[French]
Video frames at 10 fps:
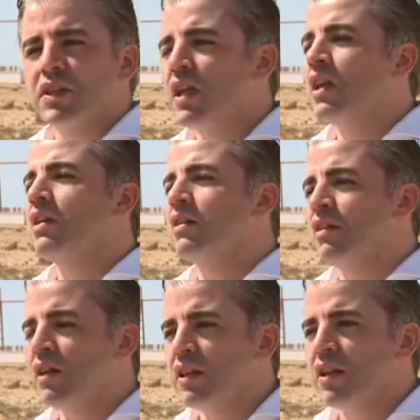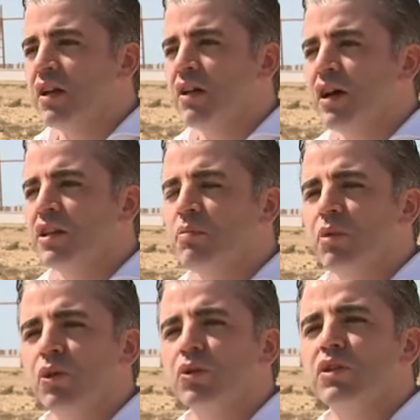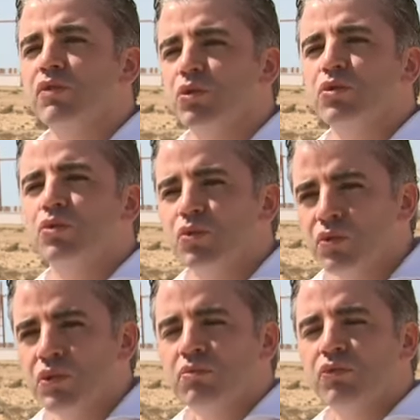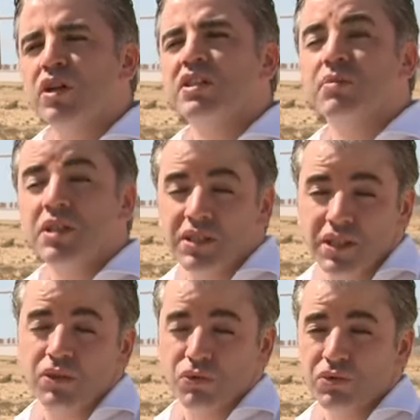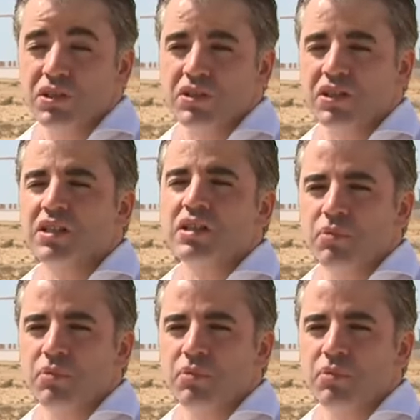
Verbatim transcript: et euh, être euh, indépendant au niveau du coût, pouvoir stabiliser les coûts, c'est très